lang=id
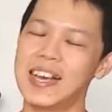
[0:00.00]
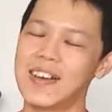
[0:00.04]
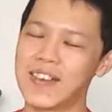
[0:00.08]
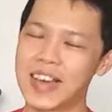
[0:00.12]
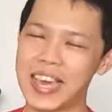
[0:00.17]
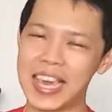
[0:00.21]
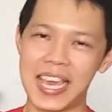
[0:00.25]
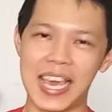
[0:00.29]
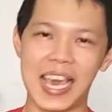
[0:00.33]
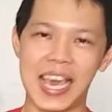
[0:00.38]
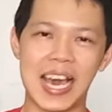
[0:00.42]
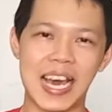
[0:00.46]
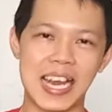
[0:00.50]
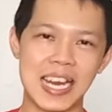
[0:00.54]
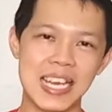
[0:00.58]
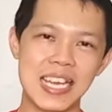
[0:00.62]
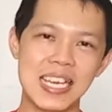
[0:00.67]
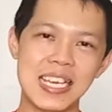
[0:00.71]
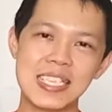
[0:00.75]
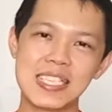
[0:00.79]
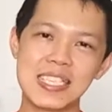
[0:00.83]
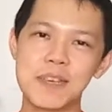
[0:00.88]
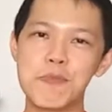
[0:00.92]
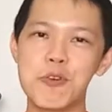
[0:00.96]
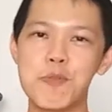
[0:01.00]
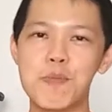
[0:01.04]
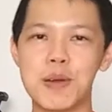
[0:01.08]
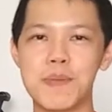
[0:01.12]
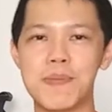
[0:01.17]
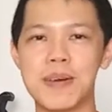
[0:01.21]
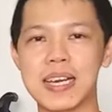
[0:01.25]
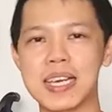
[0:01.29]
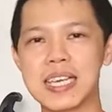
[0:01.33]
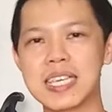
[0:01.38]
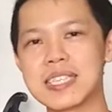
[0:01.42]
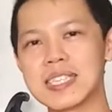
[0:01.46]
Oke, hari ini saya mau
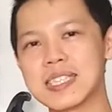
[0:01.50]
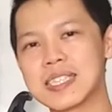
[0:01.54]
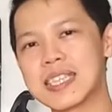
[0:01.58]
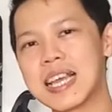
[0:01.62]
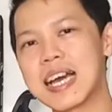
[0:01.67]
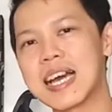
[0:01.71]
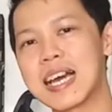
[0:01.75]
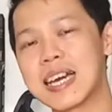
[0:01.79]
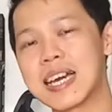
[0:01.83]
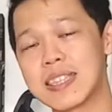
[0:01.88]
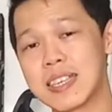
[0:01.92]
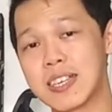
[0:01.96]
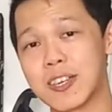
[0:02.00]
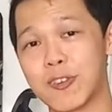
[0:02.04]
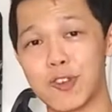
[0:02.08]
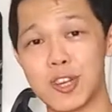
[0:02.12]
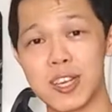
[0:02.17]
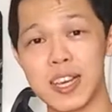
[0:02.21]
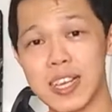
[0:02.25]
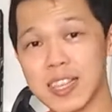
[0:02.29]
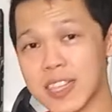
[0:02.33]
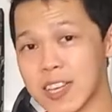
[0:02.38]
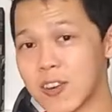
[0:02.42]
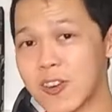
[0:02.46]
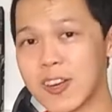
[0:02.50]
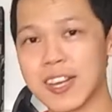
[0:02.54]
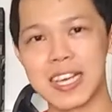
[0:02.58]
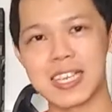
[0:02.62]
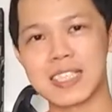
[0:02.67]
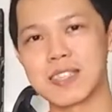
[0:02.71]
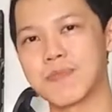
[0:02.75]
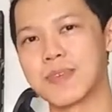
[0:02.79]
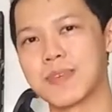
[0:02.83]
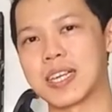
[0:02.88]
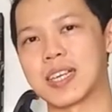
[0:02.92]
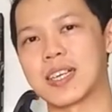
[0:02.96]
berbagi tentang kategori-kategori
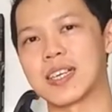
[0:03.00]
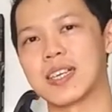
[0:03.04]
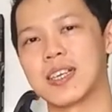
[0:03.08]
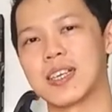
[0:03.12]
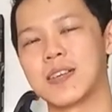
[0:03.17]
customer.